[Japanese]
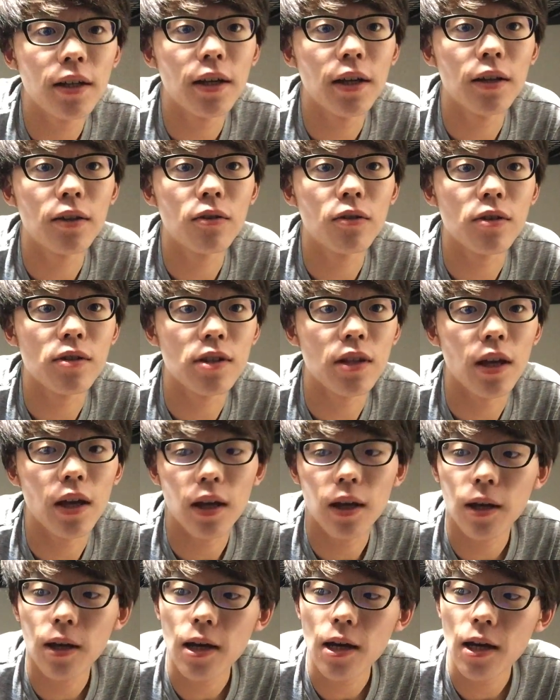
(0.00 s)
えー、っとです
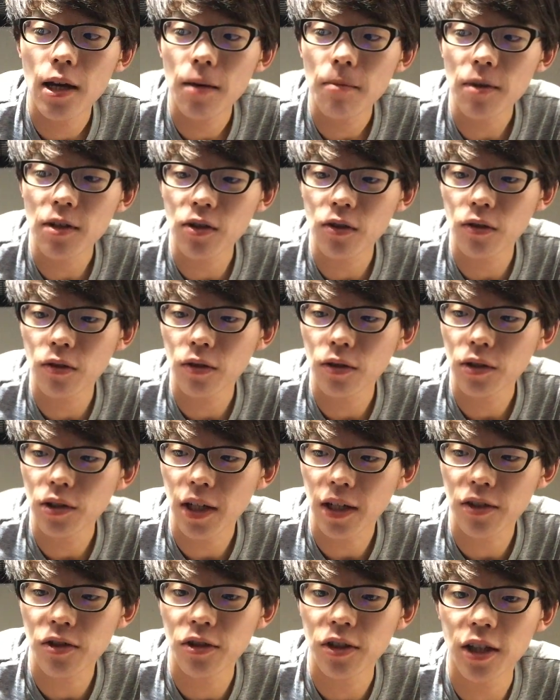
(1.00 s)
ね、まあ、その
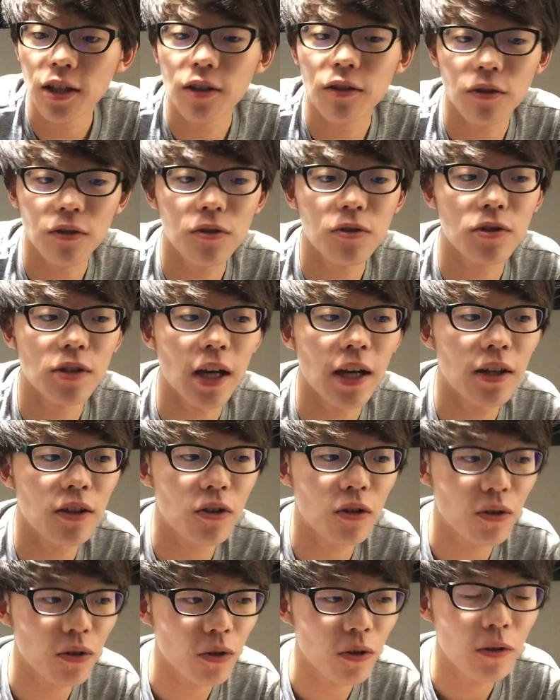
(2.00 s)
作中に出てくる最
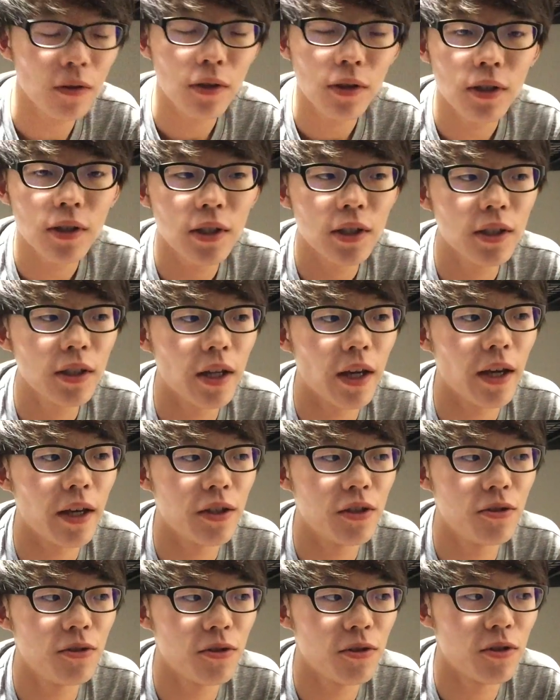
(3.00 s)
強の、
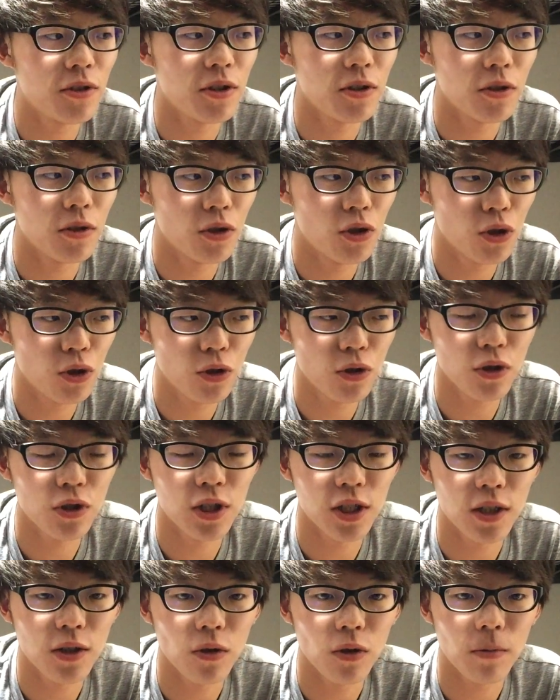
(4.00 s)
えー、呪術
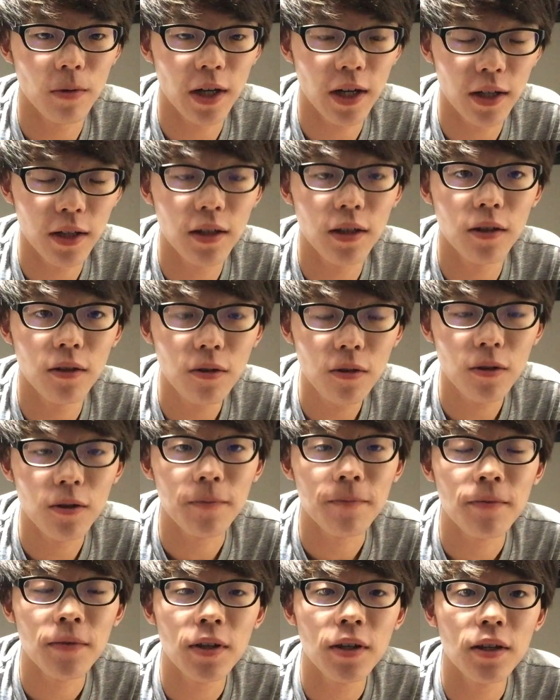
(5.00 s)
師と呼ばれてい
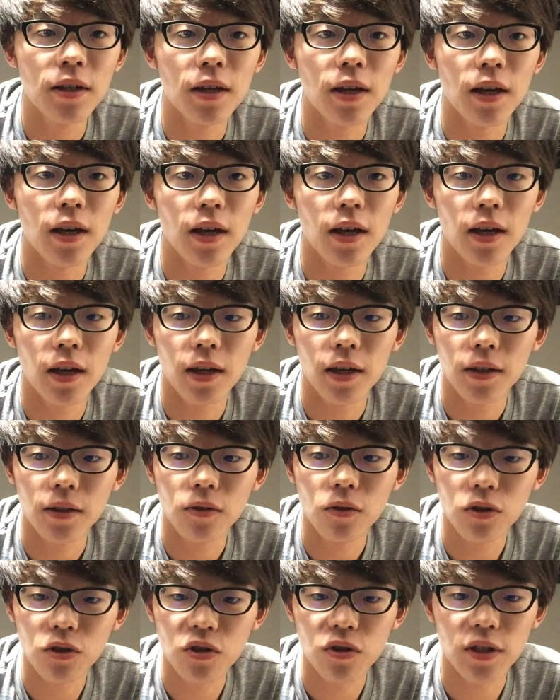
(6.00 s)
る、えー、
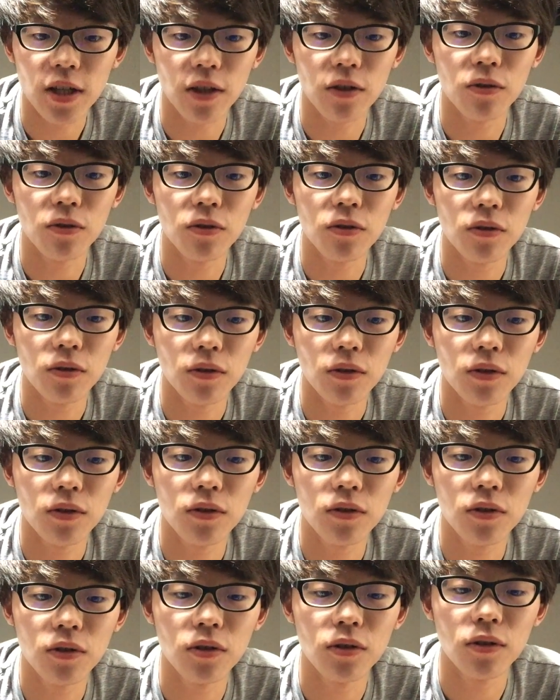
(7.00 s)
五条悟
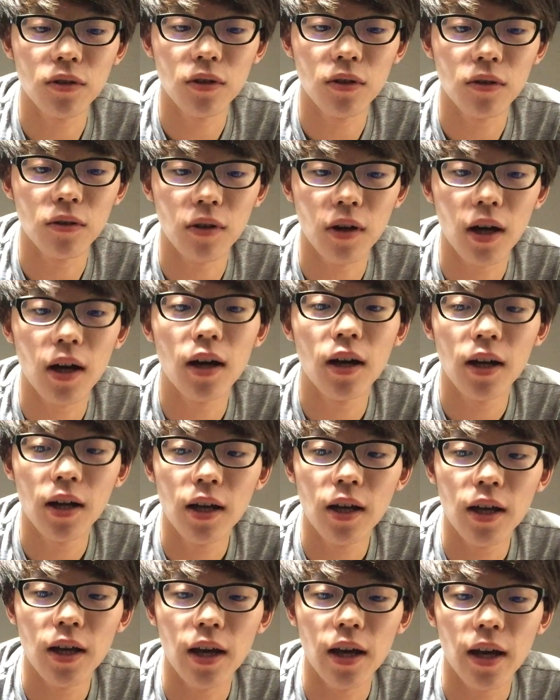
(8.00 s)
君というのが、
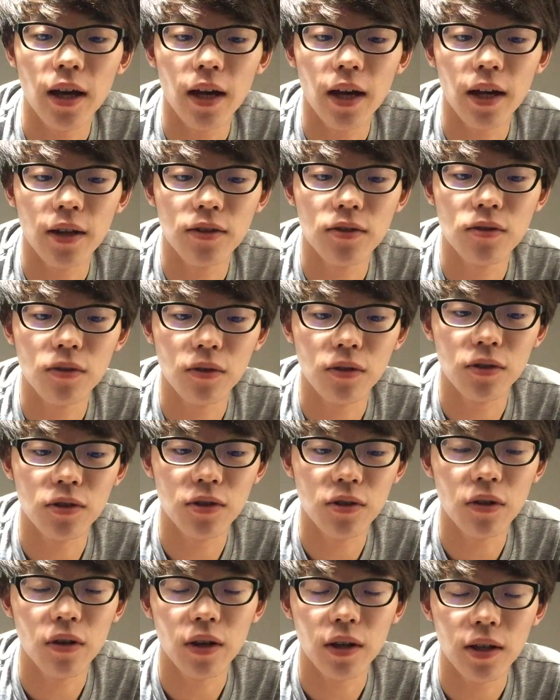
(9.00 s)
えー、すごく
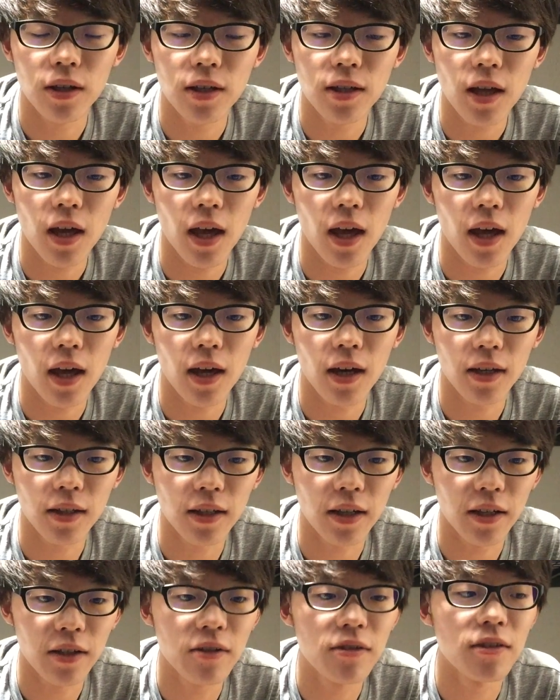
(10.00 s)
強い、えー、
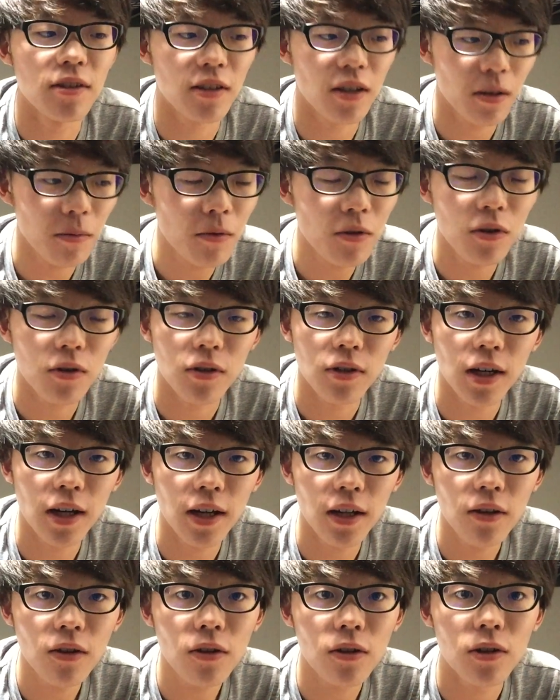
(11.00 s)
方がいるんですけども、
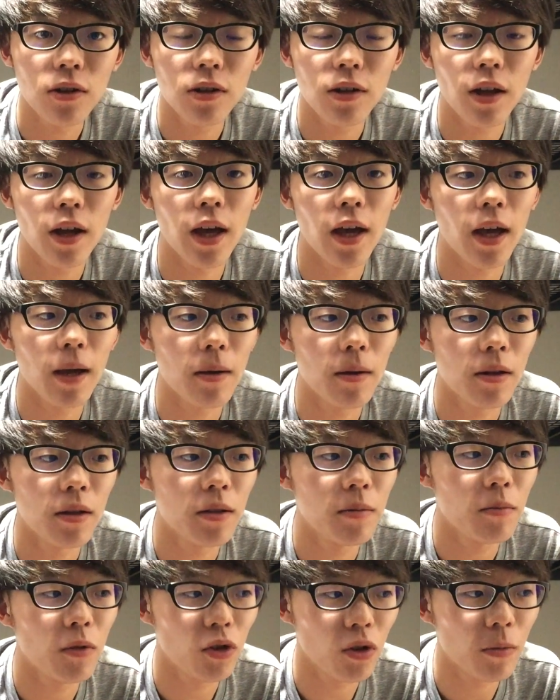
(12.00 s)
彼の、
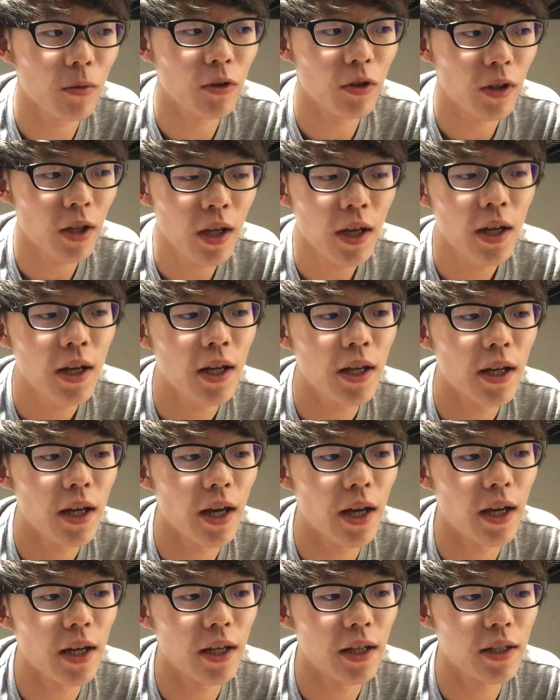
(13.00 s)
えー、もともとね、
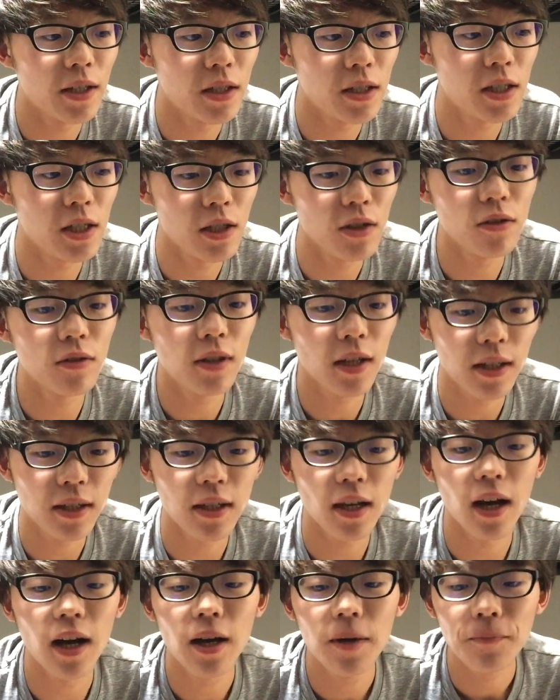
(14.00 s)
えー、親友だっ
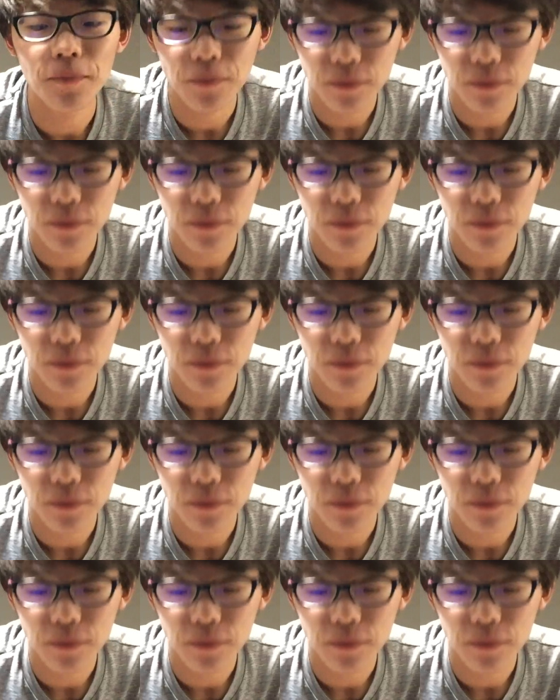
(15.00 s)
た、